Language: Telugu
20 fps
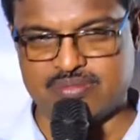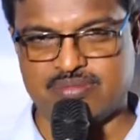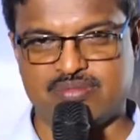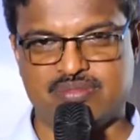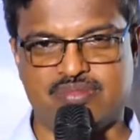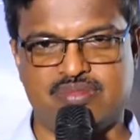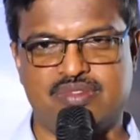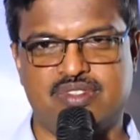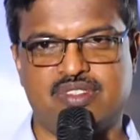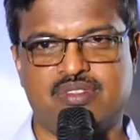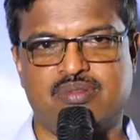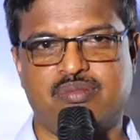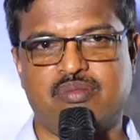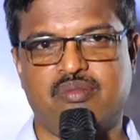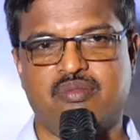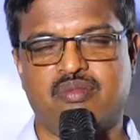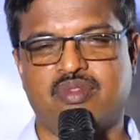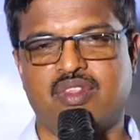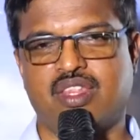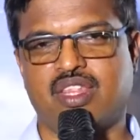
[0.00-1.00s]
శరీర
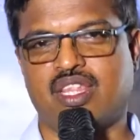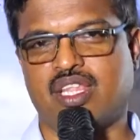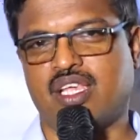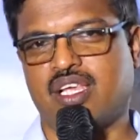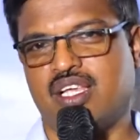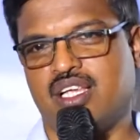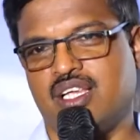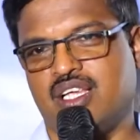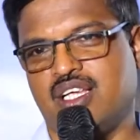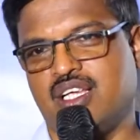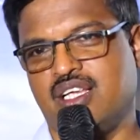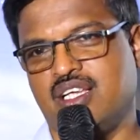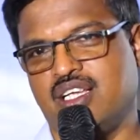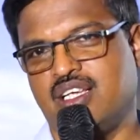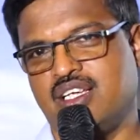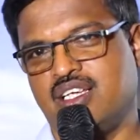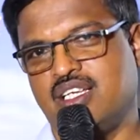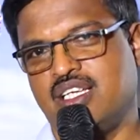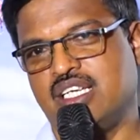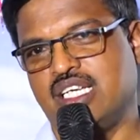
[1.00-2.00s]
సంబంధమైన
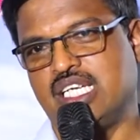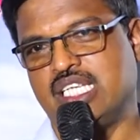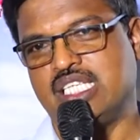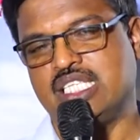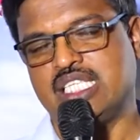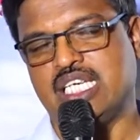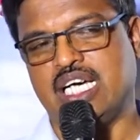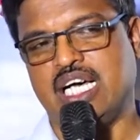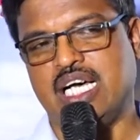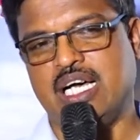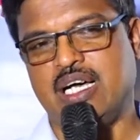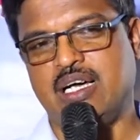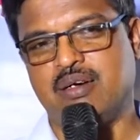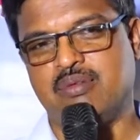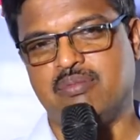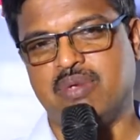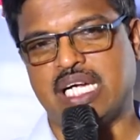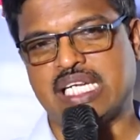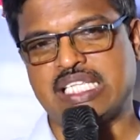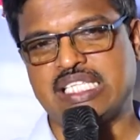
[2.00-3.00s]
సాధకము ఆ
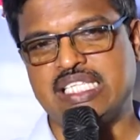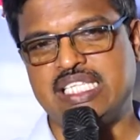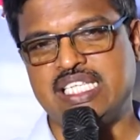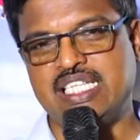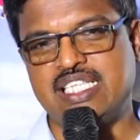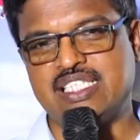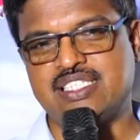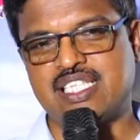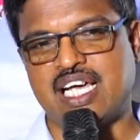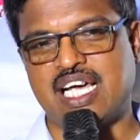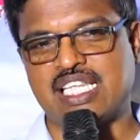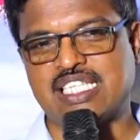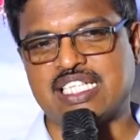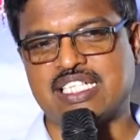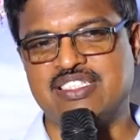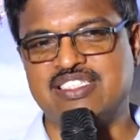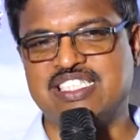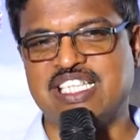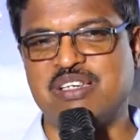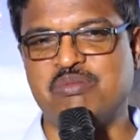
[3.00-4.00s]
భక్తిని
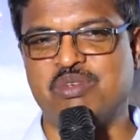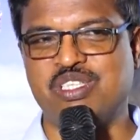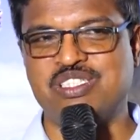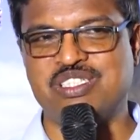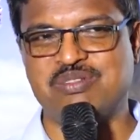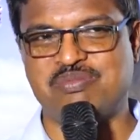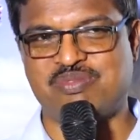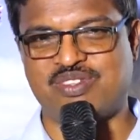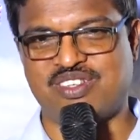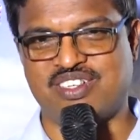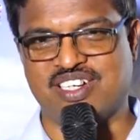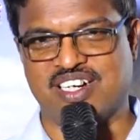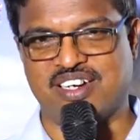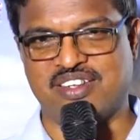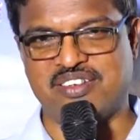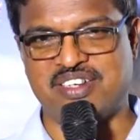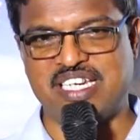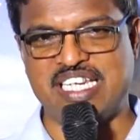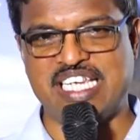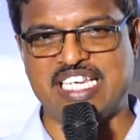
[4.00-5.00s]
సాధకం చేయమని
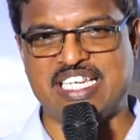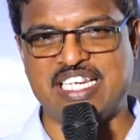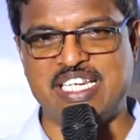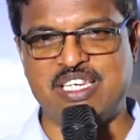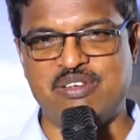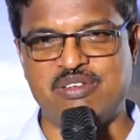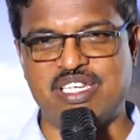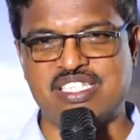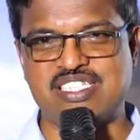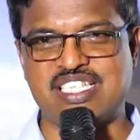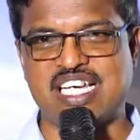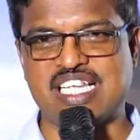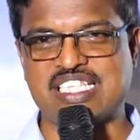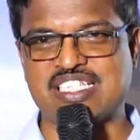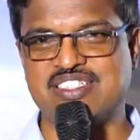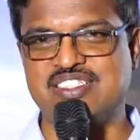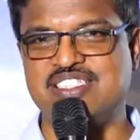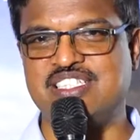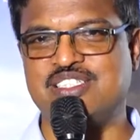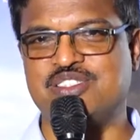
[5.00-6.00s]
చెప్తున్నాడు నీకు నీవే
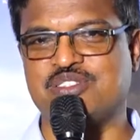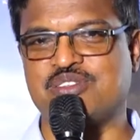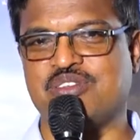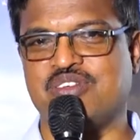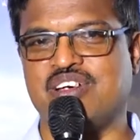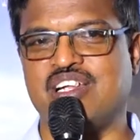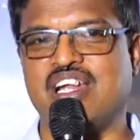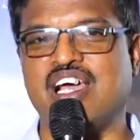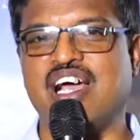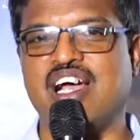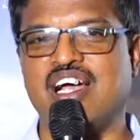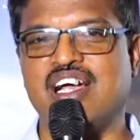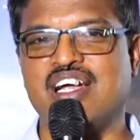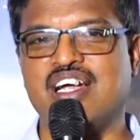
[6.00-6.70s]
సాధకం చేసుకోవాలా